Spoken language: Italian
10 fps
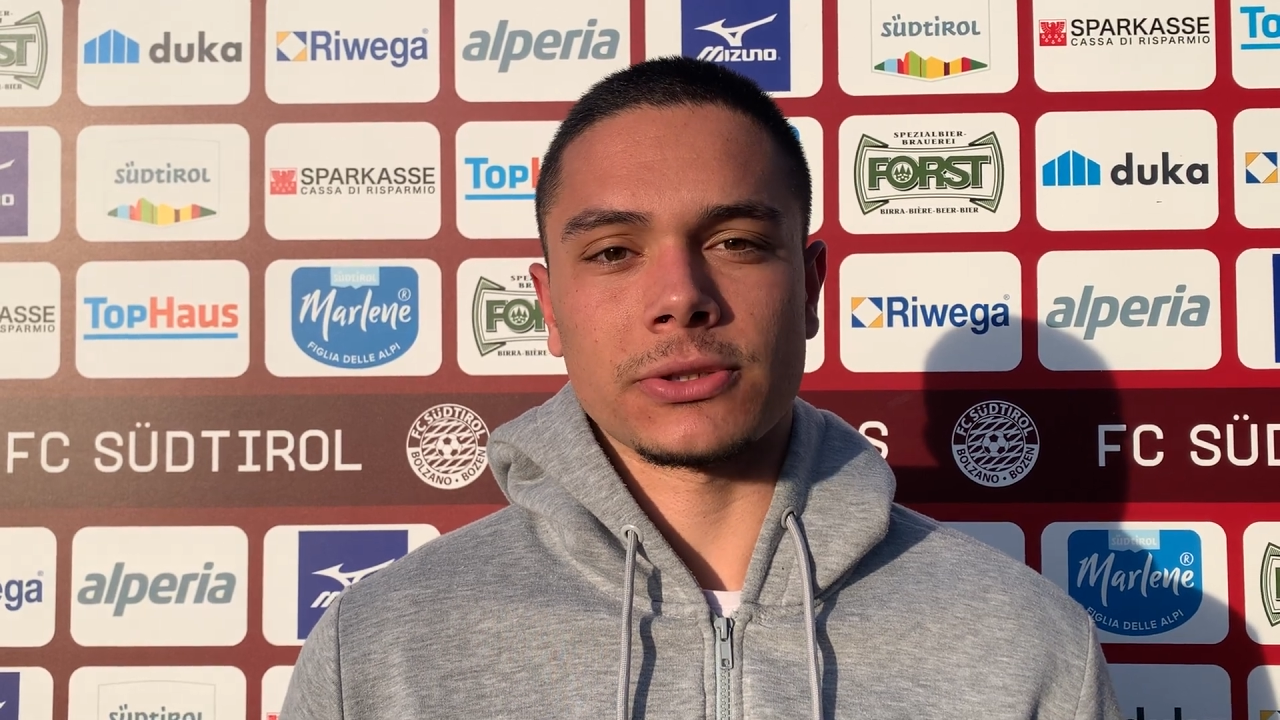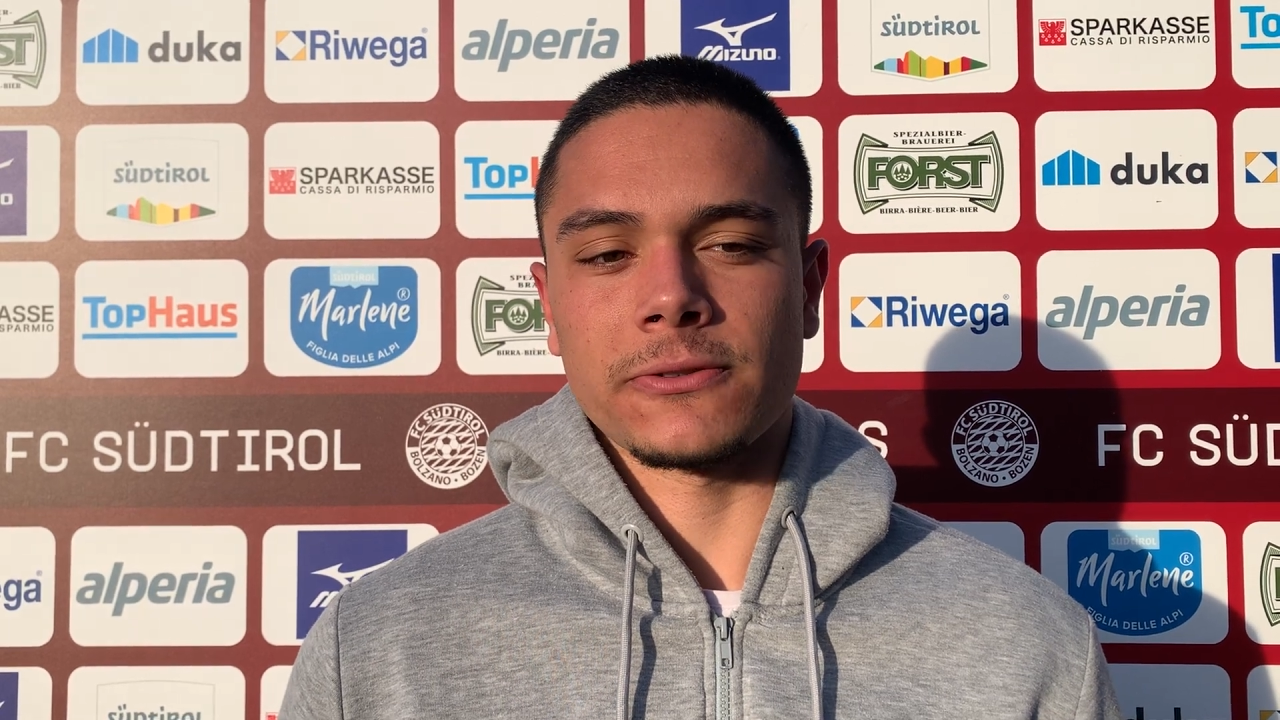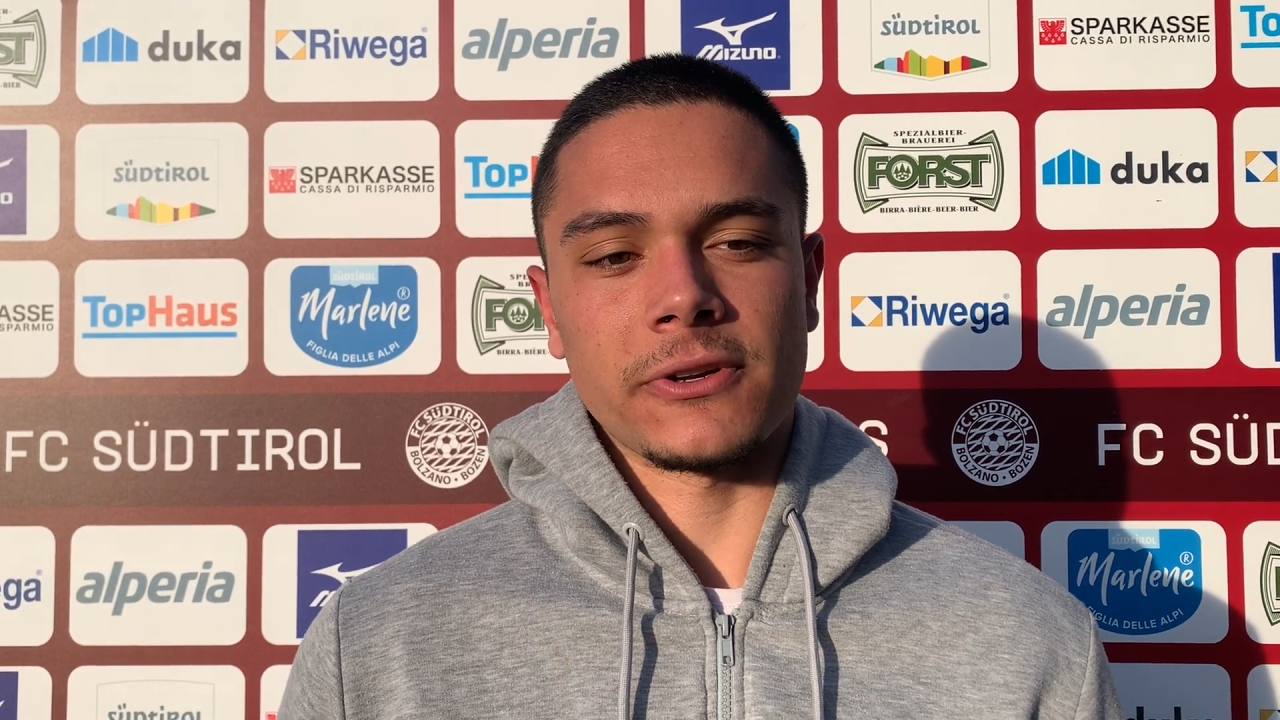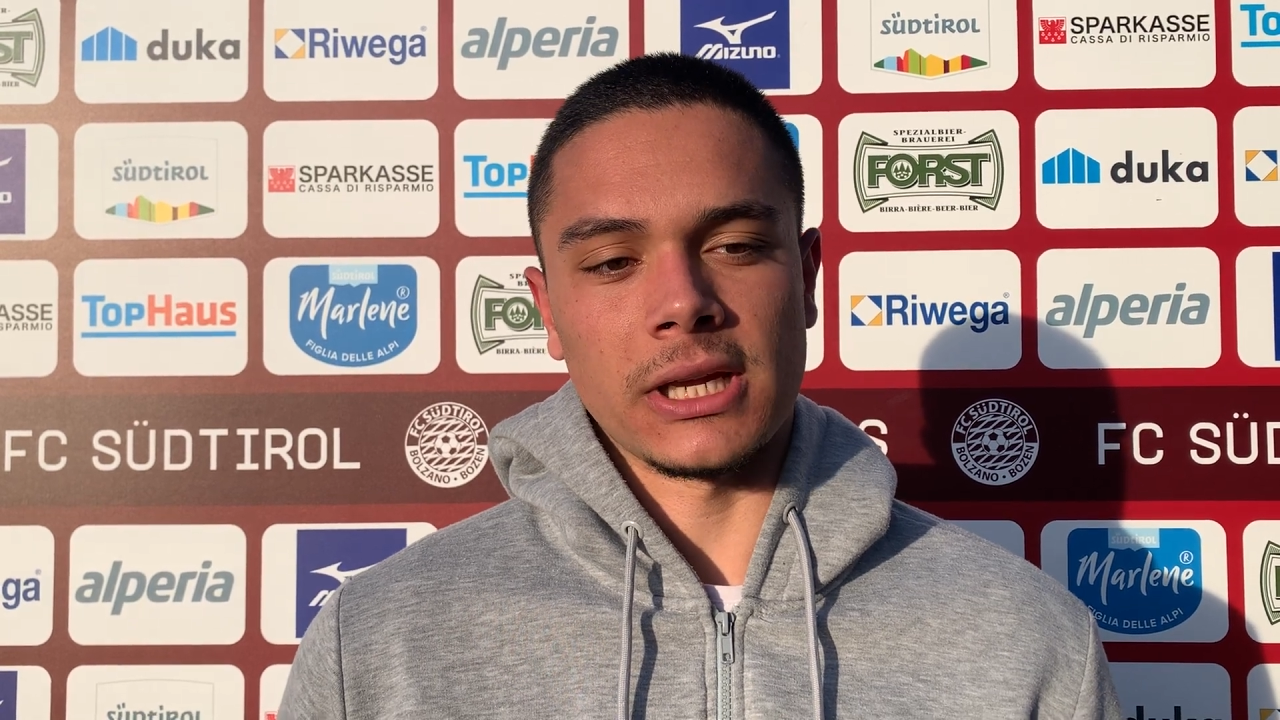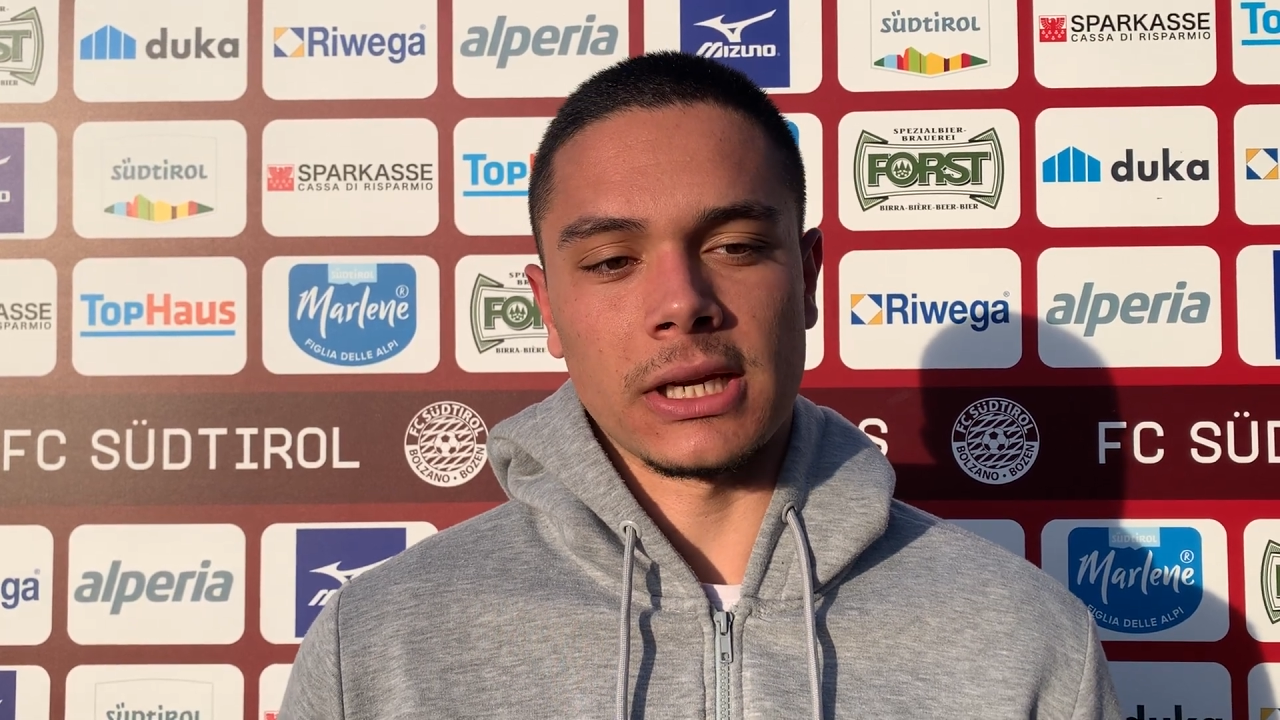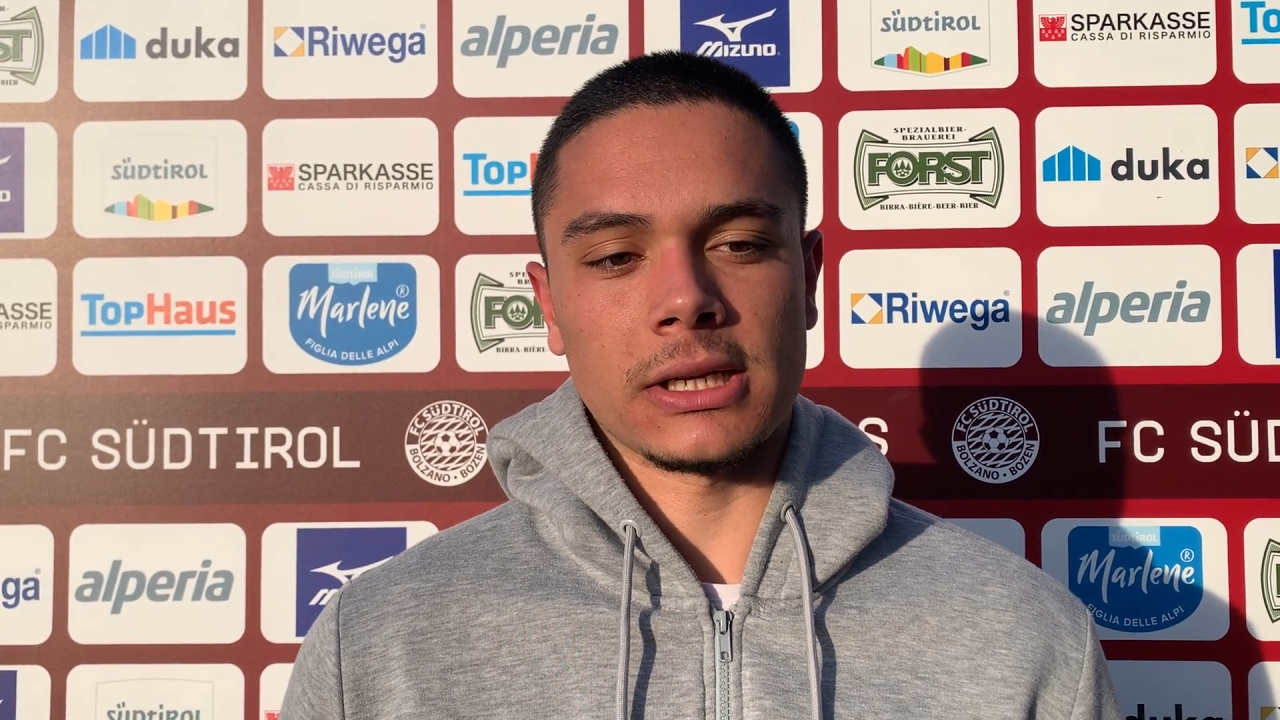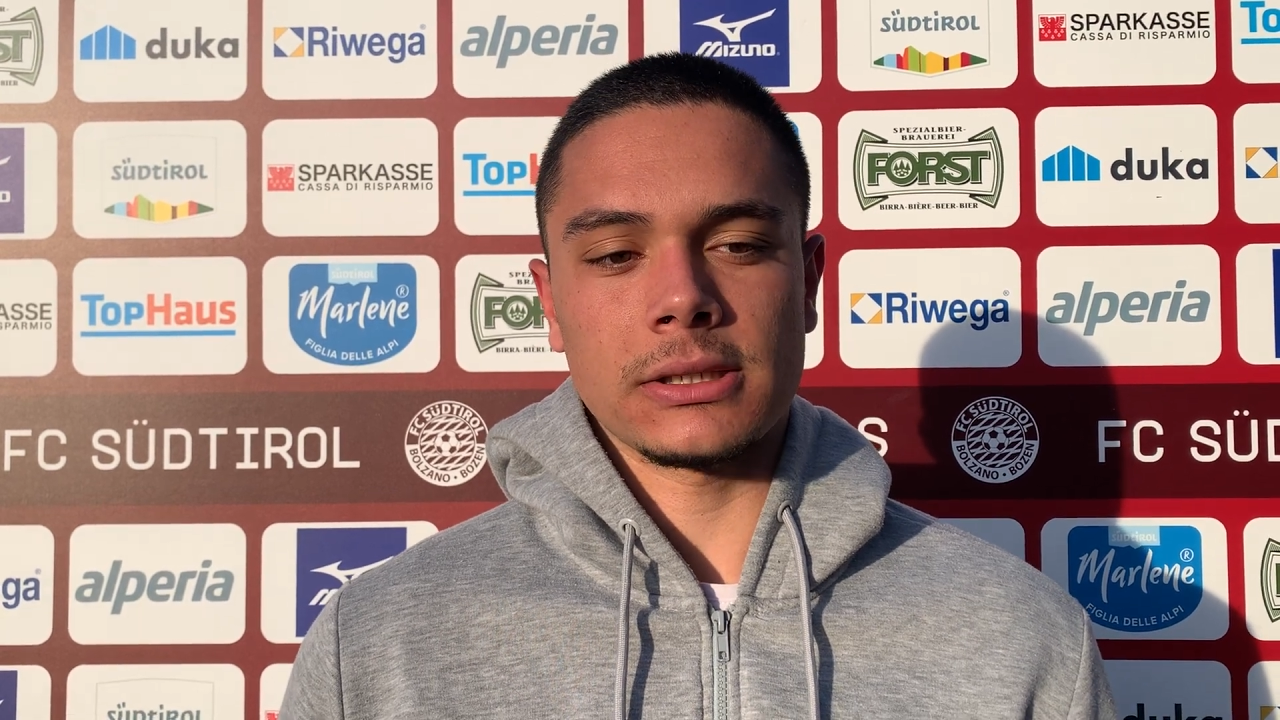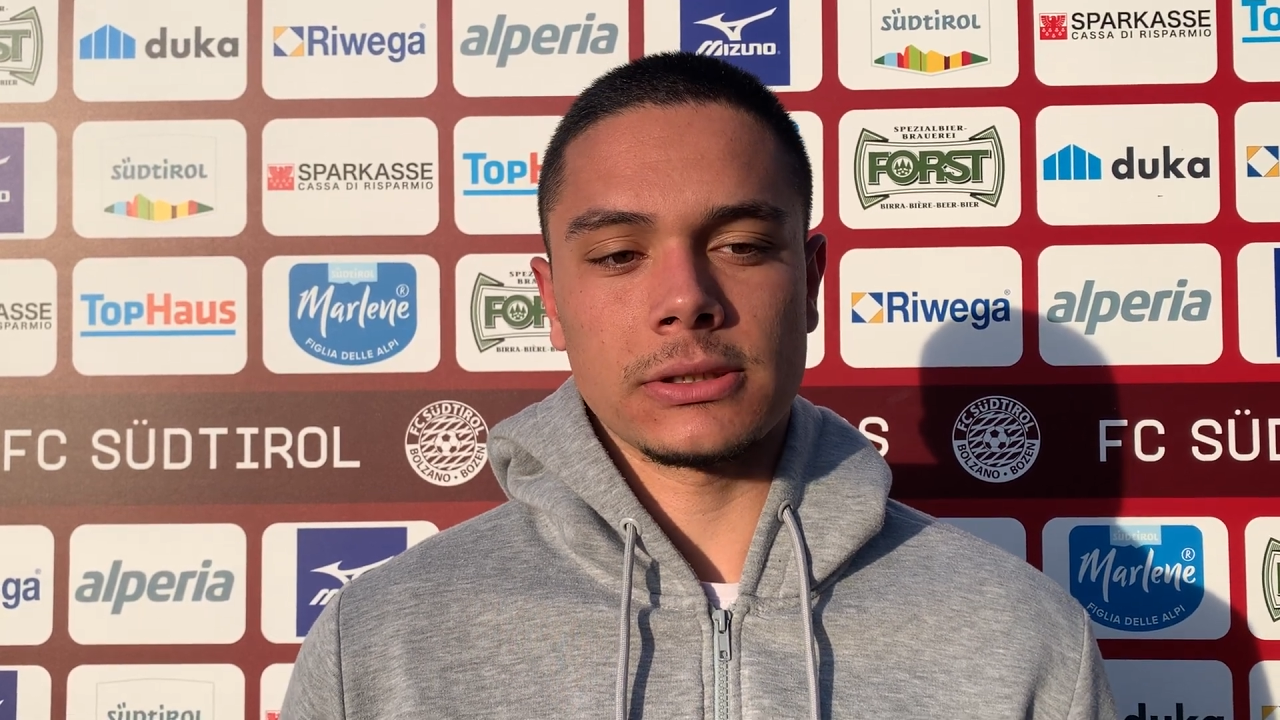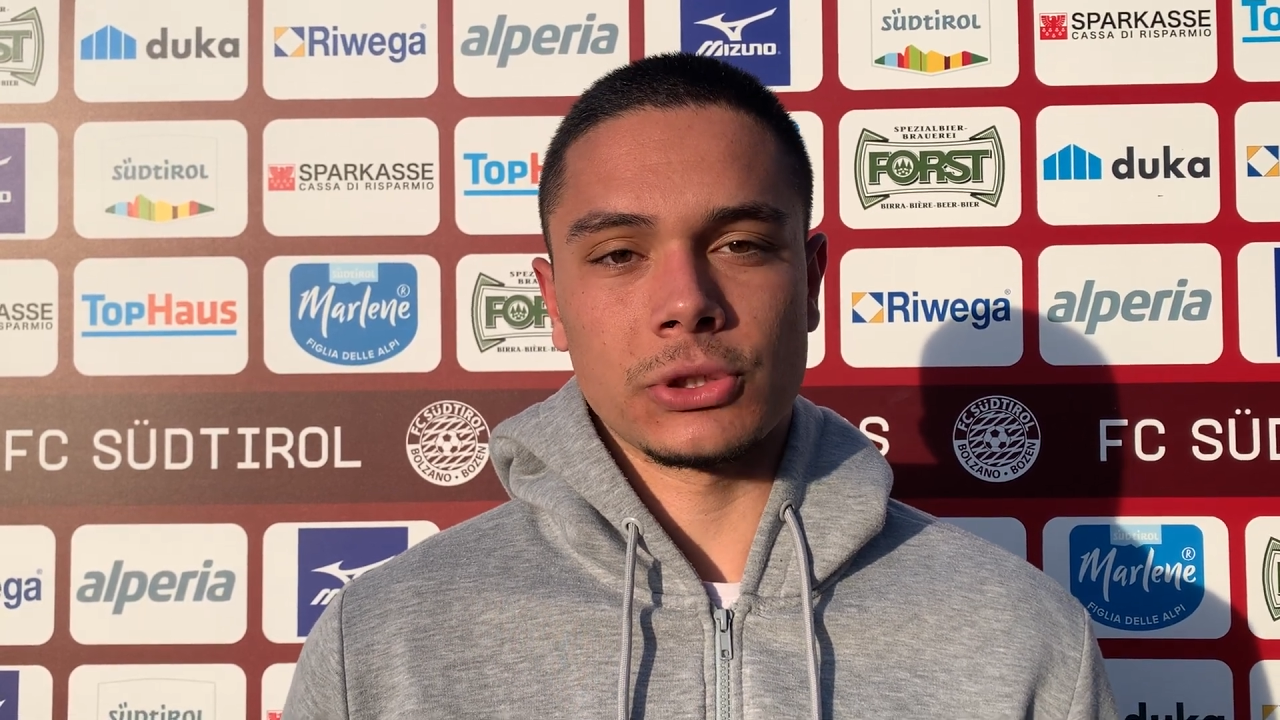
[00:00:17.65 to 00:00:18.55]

soffrire